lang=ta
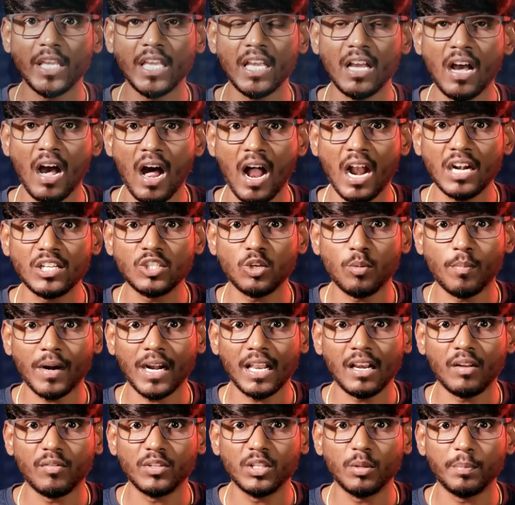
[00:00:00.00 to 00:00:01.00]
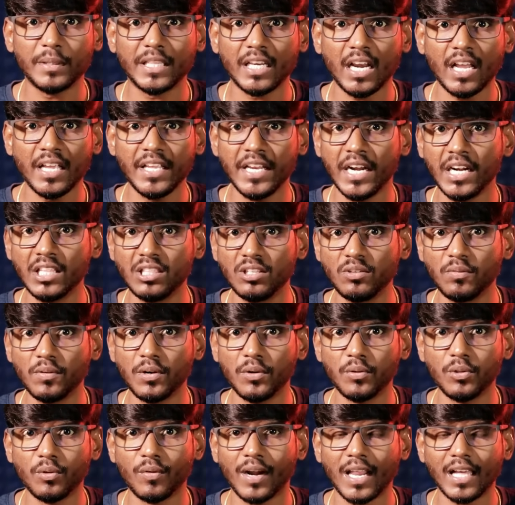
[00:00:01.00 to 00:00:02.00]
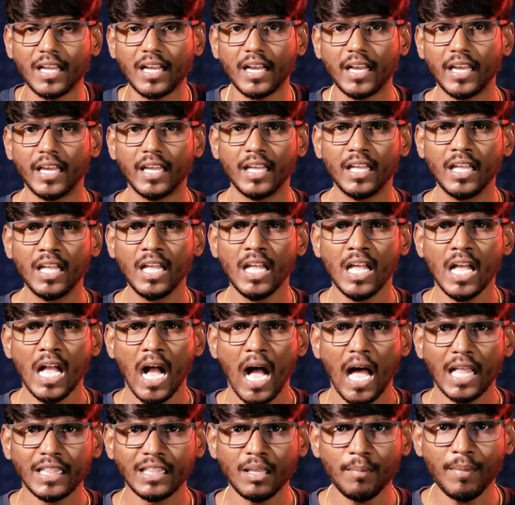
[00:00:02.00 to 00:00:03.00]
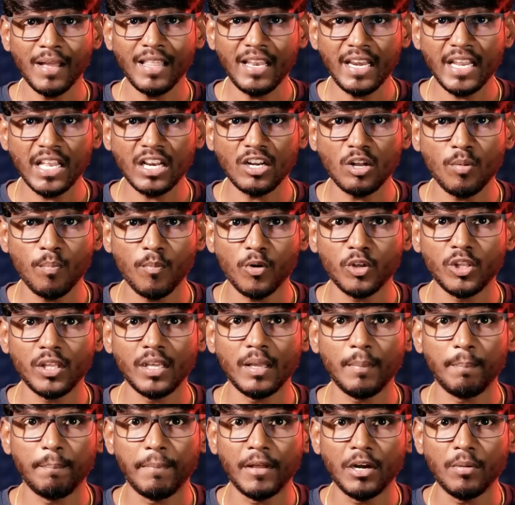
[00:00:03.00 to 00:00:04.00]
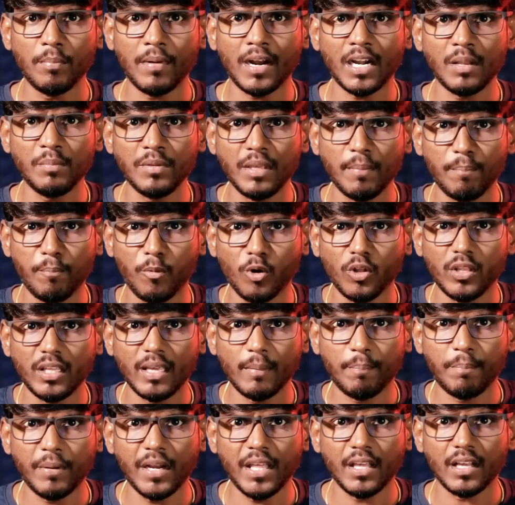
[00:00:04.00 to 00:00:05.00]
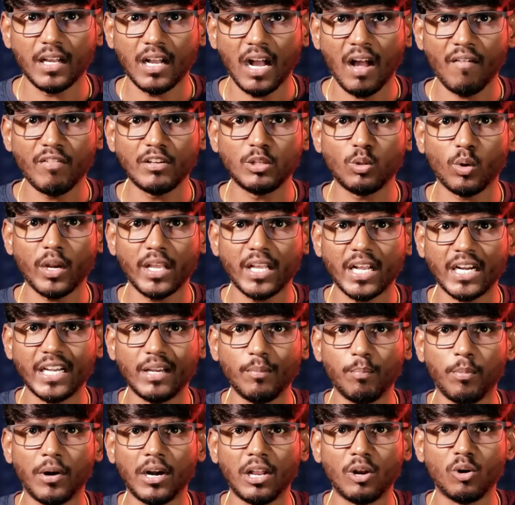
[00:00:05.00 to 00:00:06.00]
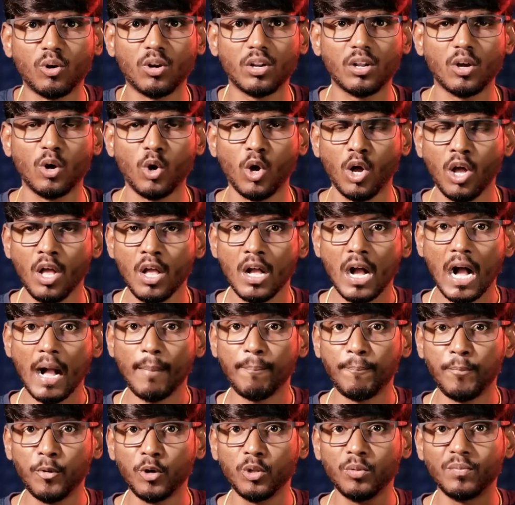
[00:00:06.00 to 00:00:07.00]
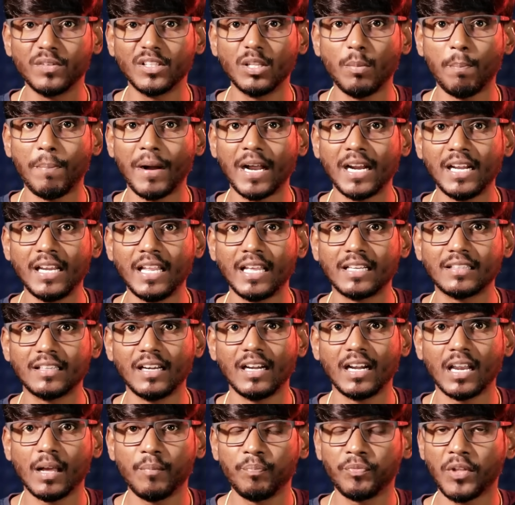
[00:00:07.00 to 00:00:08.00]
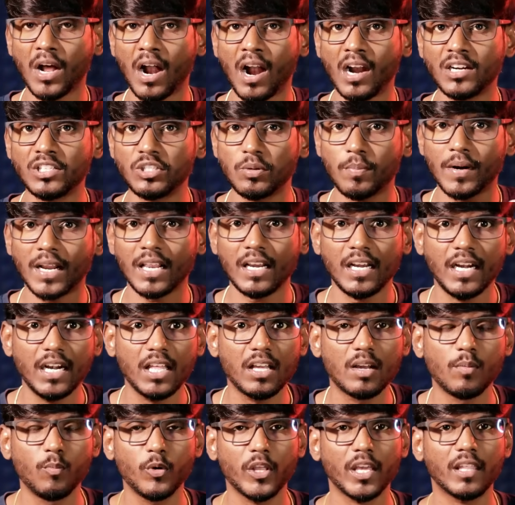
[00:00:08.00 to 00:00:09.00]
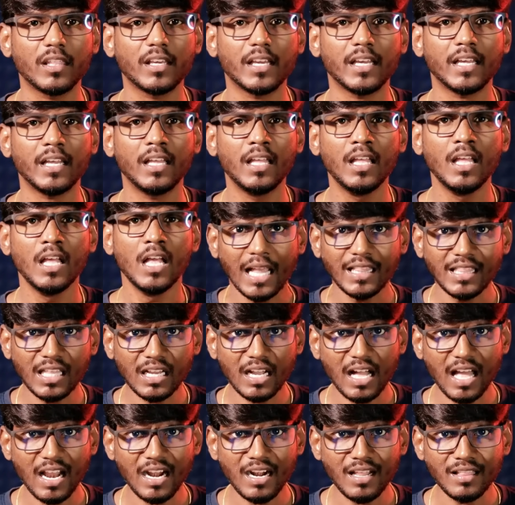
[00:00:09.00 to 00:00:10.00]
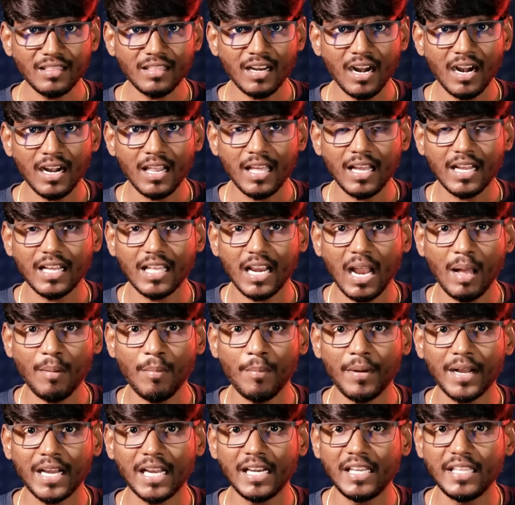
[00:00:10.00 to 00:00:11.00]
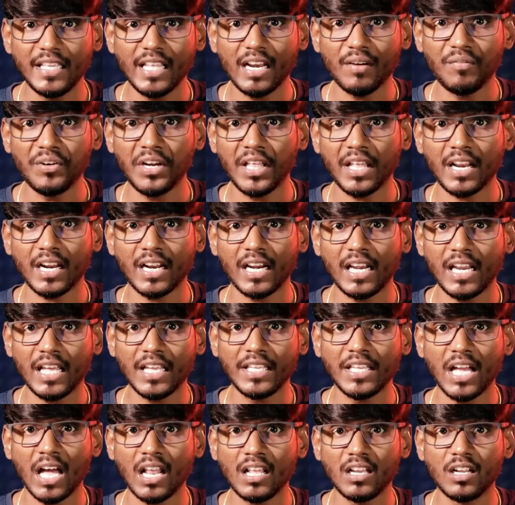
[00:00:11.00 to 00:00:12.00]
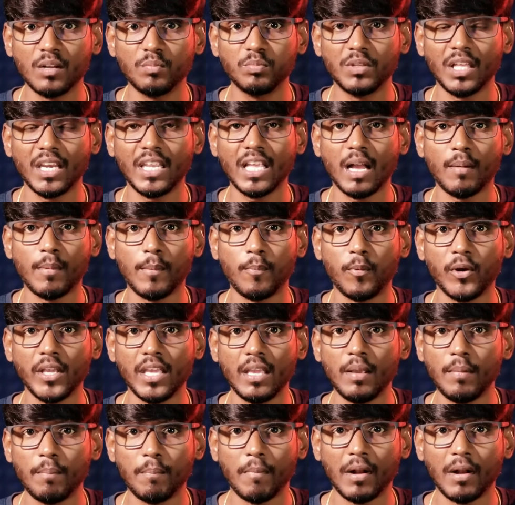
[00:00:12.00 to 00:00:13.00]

போய் ஆற்று மணலில் வந்து பார்த்தீங்கன்னா எடுத்துகிட்டு வருவது வழக்கங்க அந்த மாதிரி இருக்கும்போது பெரும்பாலும் இப்போது எப்படி காவல்துறை கட்டுப்பாடோடு இருக்கோ அப்போதும் வந்து பகல் நேரத்தில் எல்லாம் ஆற்று மணல் எடுக்க முடியாதுங்க அந்த காரணத்தினால கிராம மக்கள் இரவு நேரங்களில் யாருக்கும் தெரியாமல் போய்